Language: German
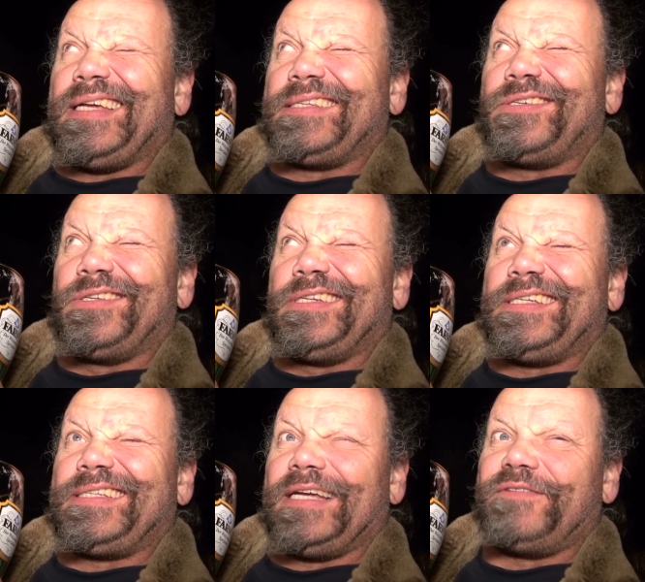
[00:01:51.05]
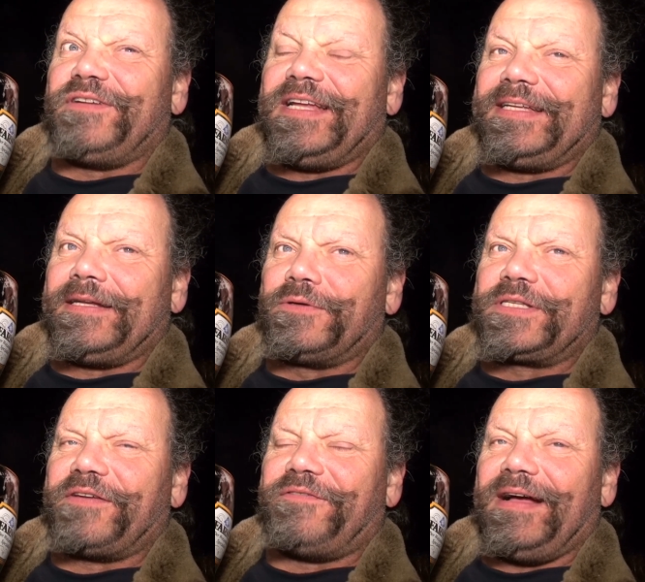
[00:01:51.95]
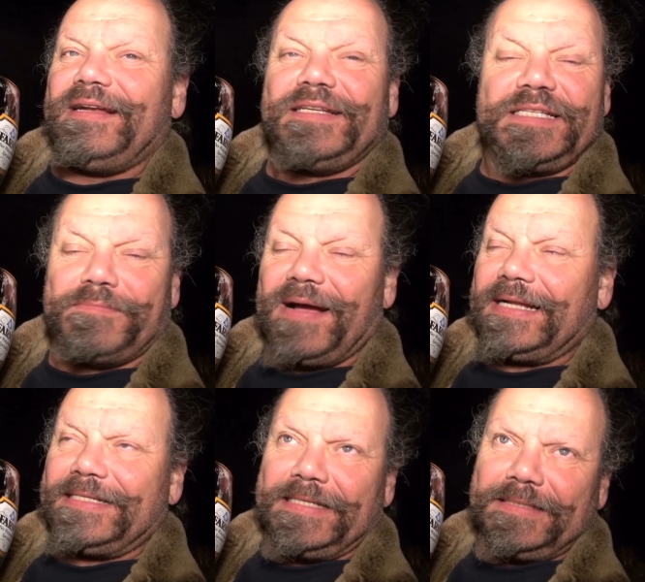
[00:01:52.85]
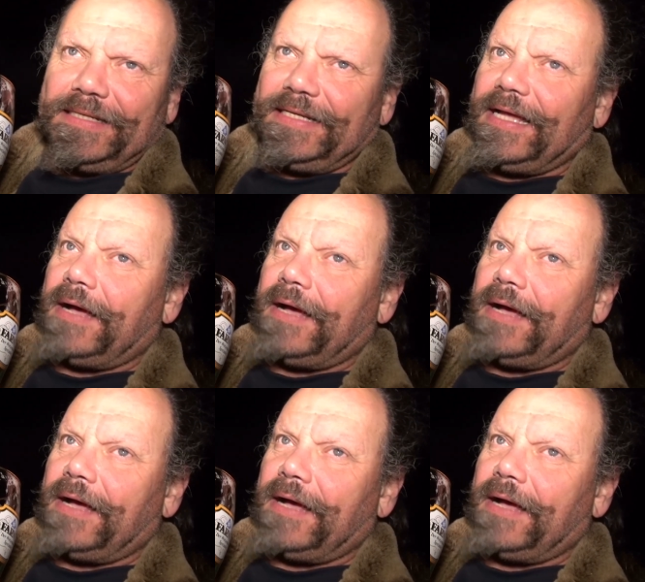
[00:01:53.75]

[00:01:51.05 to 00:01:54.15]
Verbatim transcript: natürlich dann vielleicht ausgefallen ist, mangels Internet,